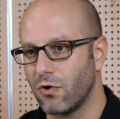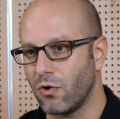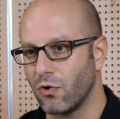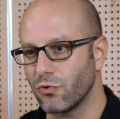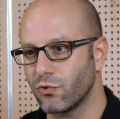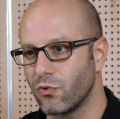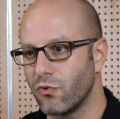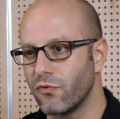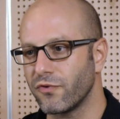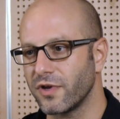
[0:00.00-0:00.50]

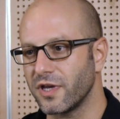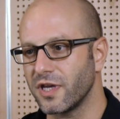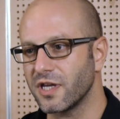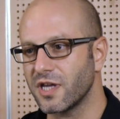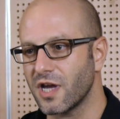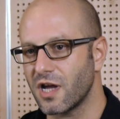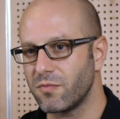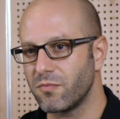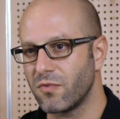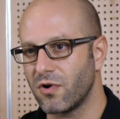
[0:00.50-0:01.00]
On trouve
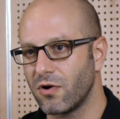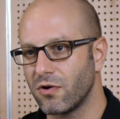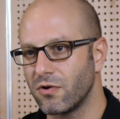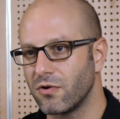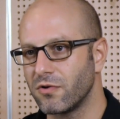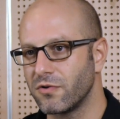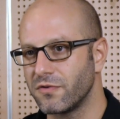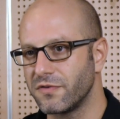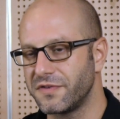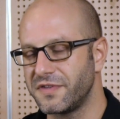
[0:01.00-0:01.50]
également
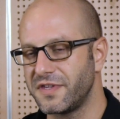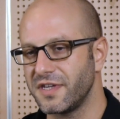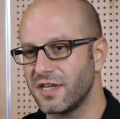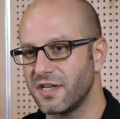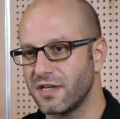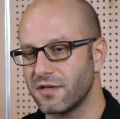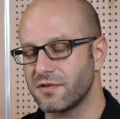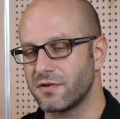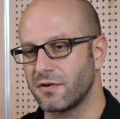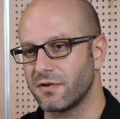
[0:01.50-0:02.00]

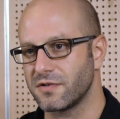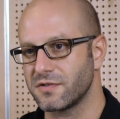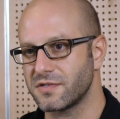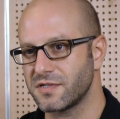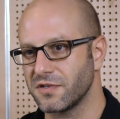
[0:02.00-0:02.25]
des euh,